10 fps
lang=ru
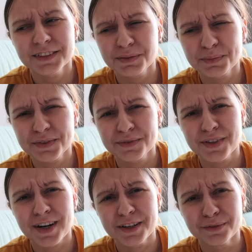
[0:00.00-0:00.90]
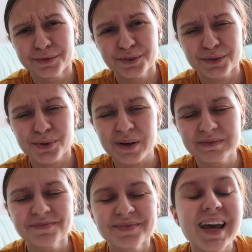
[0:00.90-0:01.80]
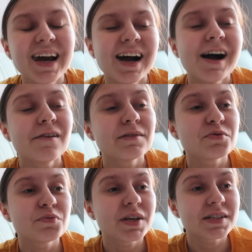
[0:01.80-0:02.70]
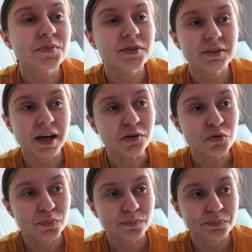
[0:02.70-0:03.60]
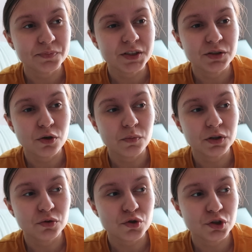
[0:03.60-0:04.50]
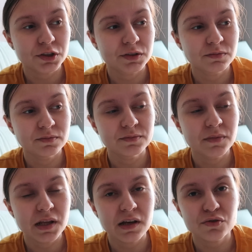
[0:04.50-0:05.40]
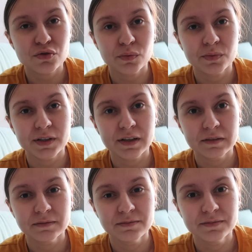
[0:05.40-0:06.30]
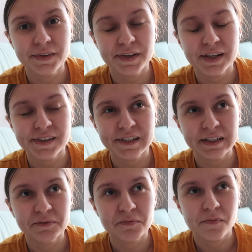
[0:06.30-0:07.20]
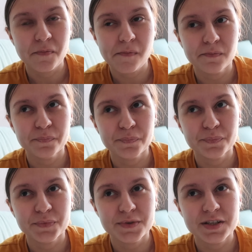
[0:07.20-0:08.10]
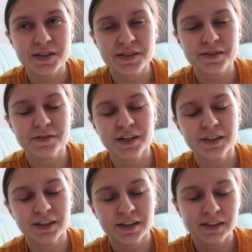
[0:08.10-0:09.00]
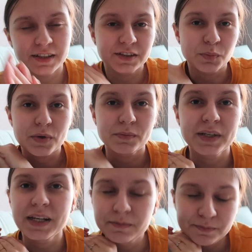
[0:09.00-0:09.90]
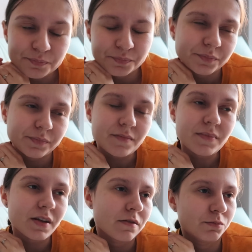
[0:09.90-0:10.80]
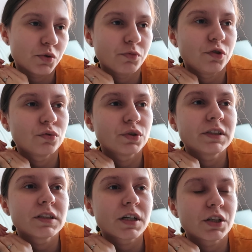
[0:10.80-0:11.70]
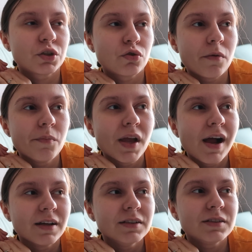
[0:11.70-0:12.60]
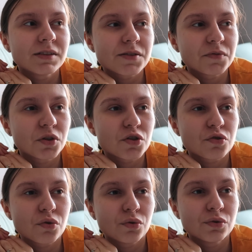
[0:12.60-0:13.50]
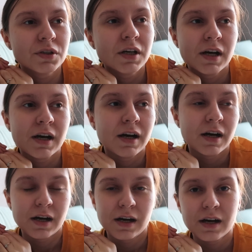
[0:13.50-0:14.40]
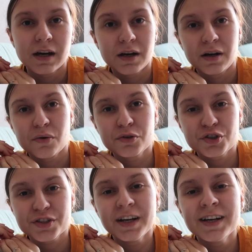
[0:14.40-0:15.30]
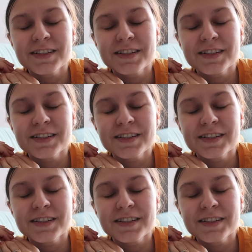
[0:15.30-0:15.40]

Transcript: Я забываю все. В общем, я справляюсь. Семка тоже мне особо не не составляет да, каких-то проблем. В общем, все у нас хорошо. Единственное, что он э, очень